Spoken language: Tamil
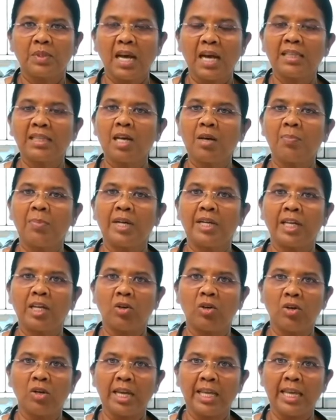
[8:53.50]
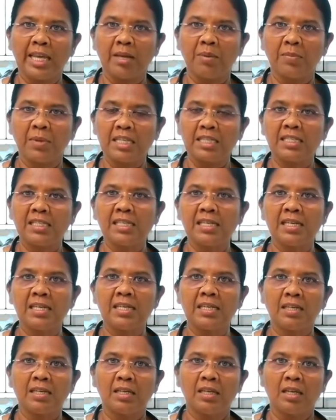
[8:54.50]
தாத்தா பாட்டிகளுடைய மற்ற
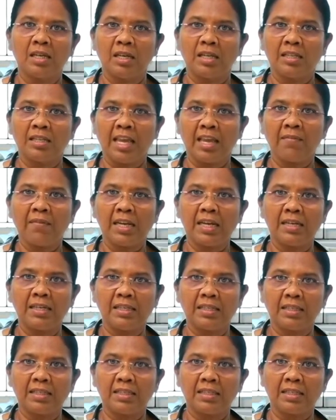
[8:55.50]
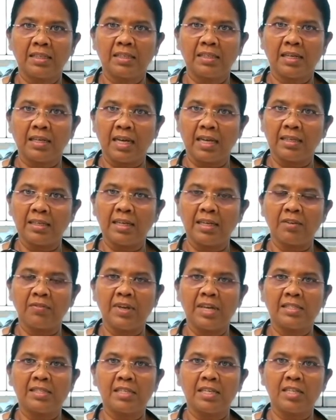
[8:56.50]
தேவைகள் கண்
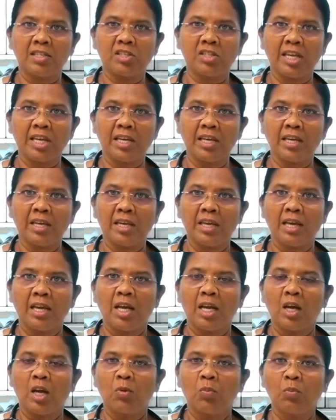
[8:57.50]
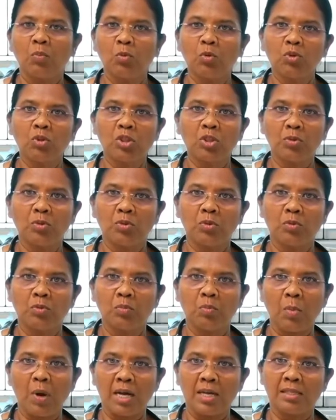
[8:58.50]
அறுவை சிகிச்சை மூட்டு
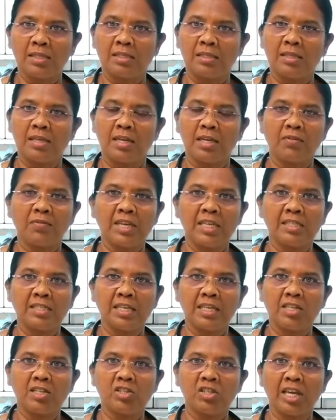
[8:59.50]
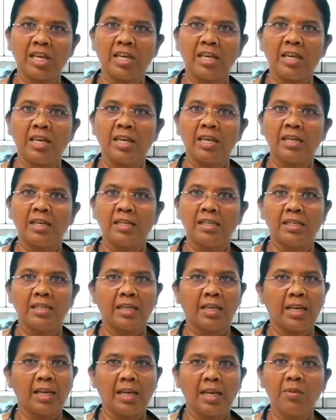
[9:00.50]
மாற்று அறுவை சிகிச்சை
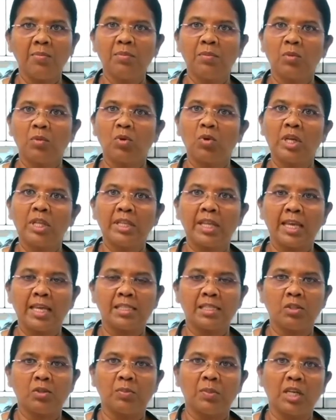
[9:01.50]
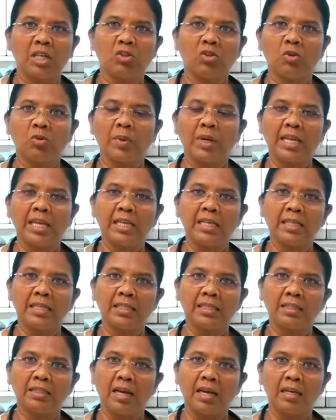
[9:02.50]
இதுக்கெல்லாம் குழந்தை இயேசு மருத்துவமனையில்
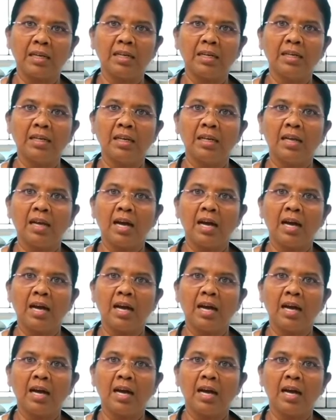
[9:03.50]
நாங்கள்